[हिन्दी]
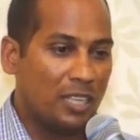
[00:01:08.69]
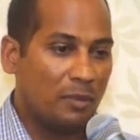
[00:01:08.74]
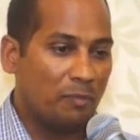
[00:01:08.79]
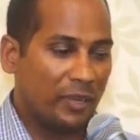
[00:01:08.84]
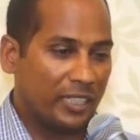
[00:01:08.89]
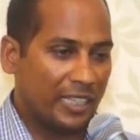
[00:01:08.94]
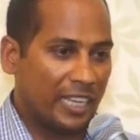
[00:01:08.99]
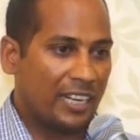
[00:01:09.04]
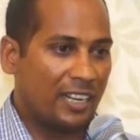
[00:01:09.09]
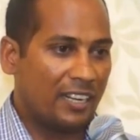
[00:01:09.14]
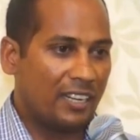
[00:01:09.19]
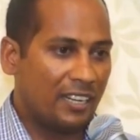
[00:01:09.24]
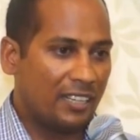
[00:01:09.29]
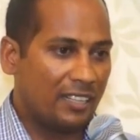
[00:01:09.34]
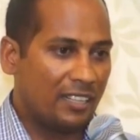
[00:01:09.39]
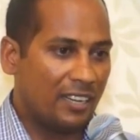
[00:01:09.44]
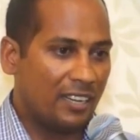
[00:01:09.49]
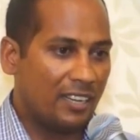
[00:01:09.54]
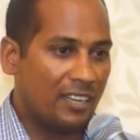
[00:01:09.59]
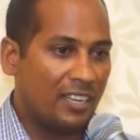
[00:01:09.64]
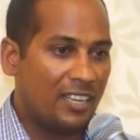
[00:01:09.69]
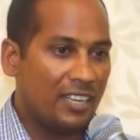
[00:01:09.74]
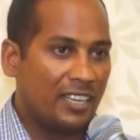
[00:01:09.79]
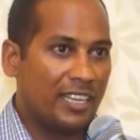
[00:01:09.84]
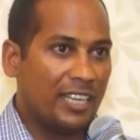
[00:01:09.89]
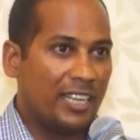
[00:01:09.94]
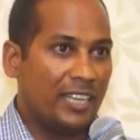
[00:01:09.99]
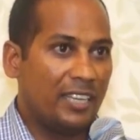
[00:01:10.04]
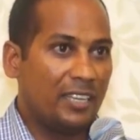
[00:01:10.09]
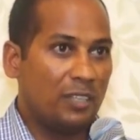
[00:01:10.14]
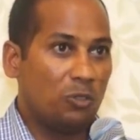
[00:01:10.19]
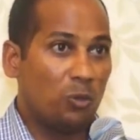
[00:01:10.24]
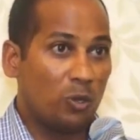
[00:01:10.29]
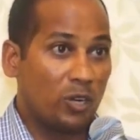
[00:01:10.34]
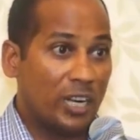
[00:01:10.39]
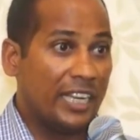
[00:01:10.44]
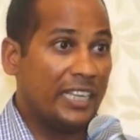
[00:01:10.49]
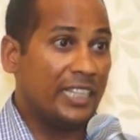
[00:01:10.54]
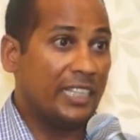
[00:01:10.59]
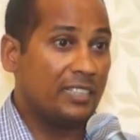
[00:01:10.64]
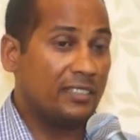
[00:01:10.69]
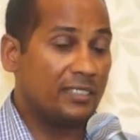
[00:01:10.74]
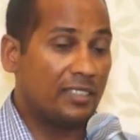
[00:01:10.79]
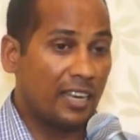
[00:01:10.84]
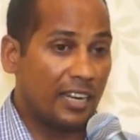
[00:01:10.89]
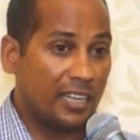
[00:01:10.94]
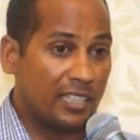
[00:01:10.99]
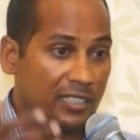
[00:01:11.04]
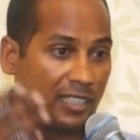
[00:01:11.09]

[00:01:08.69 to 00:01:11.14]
बता रखा था कि दुर्गा ही सारी